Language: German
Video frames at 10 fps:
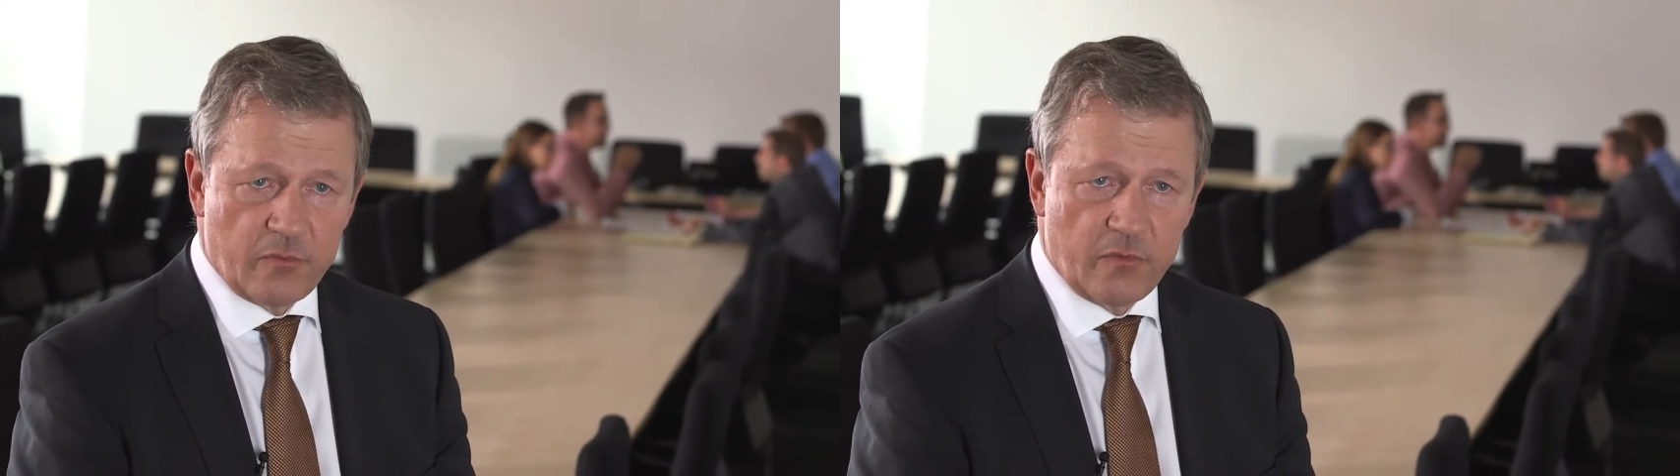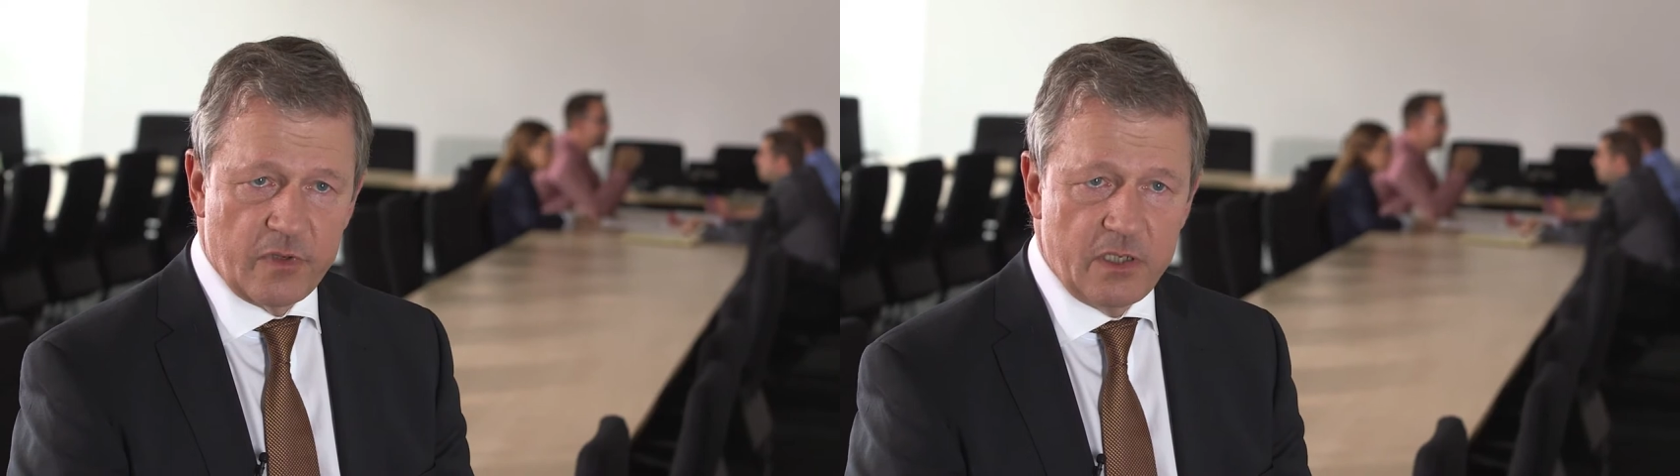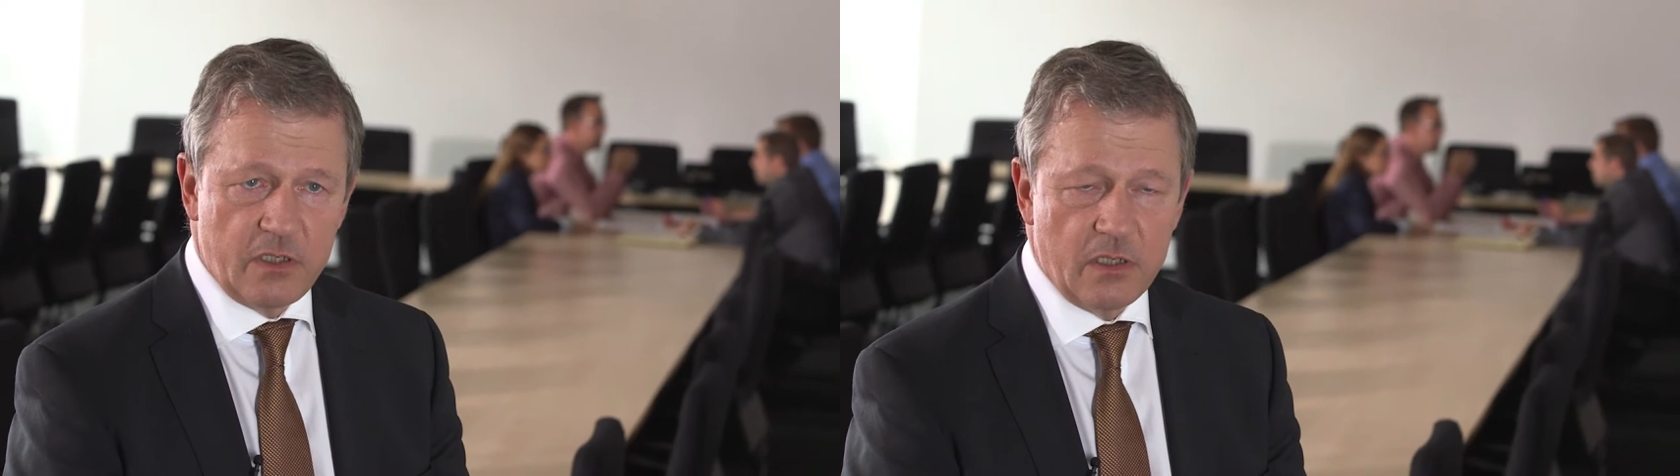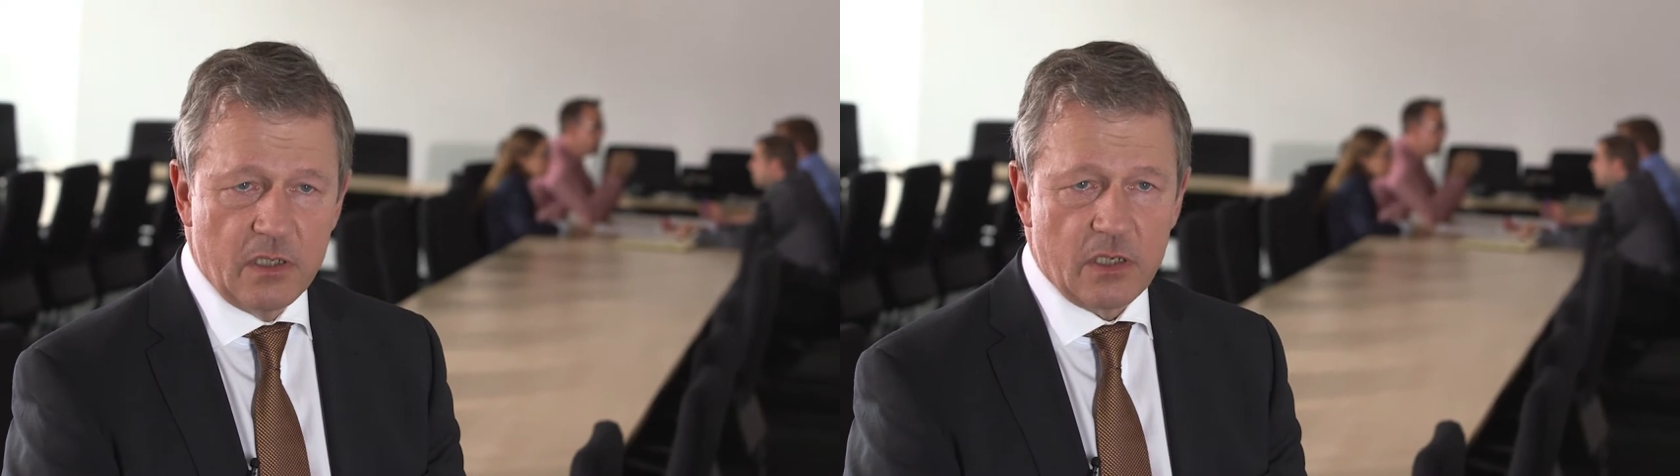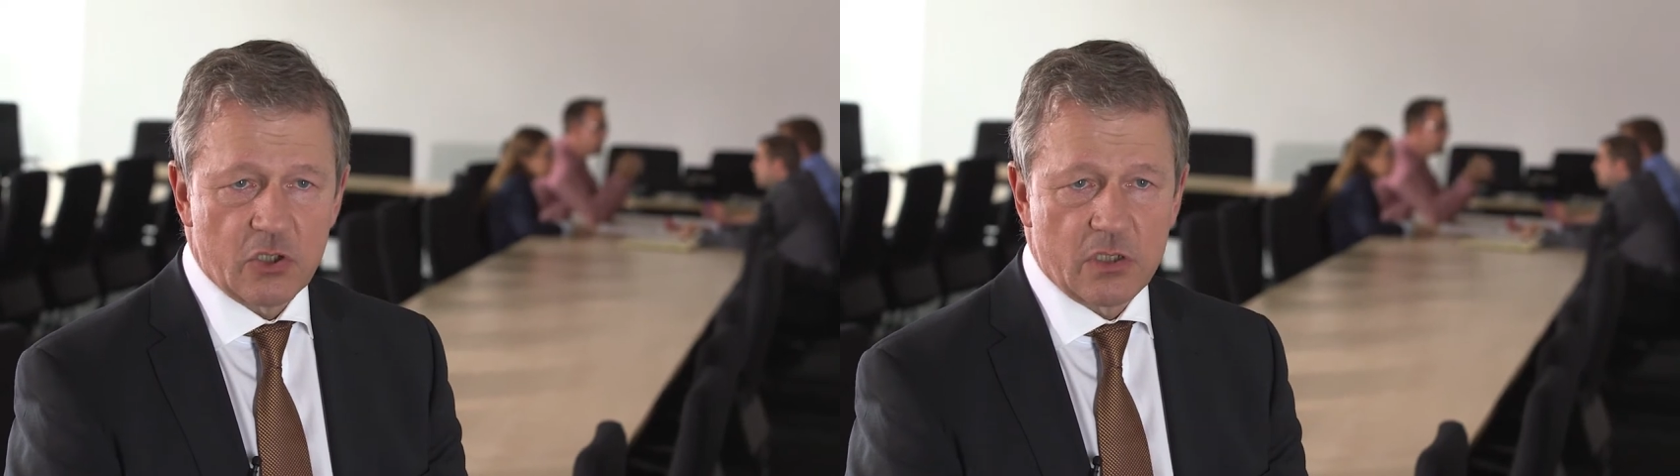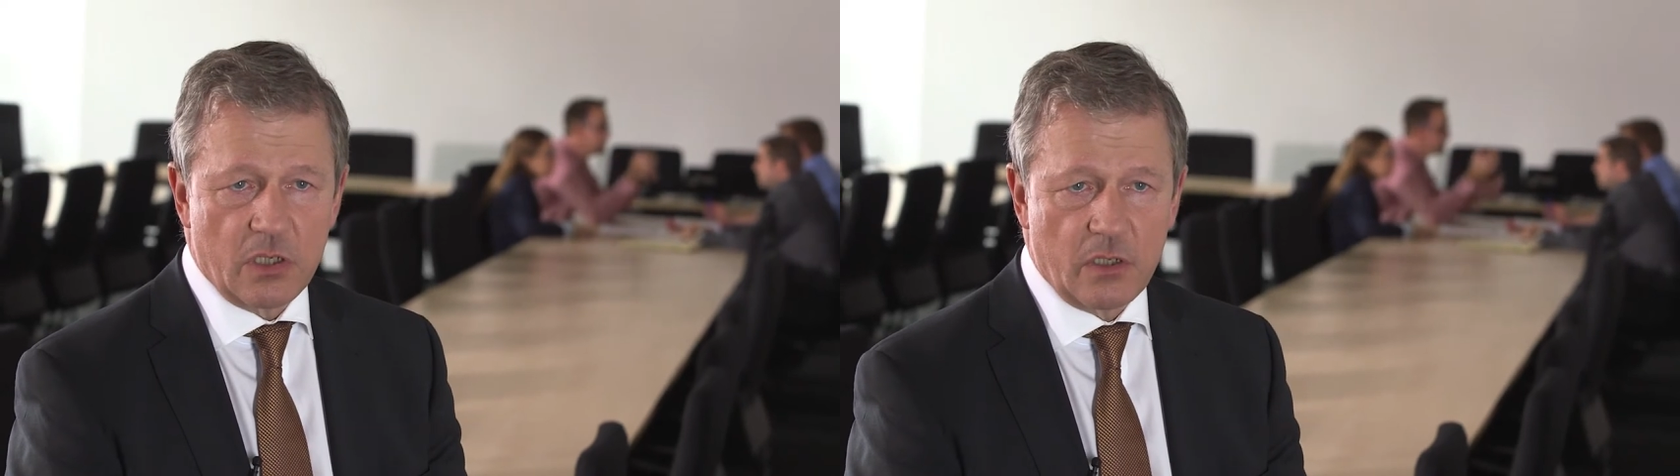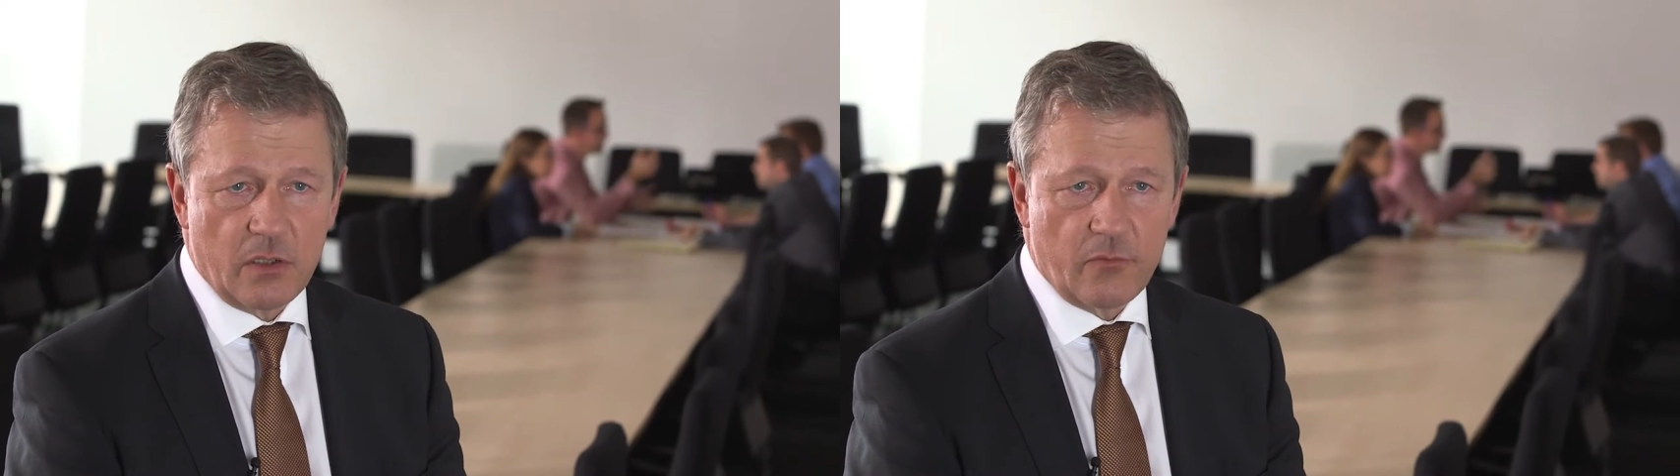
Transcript: verpflichten die Hersteller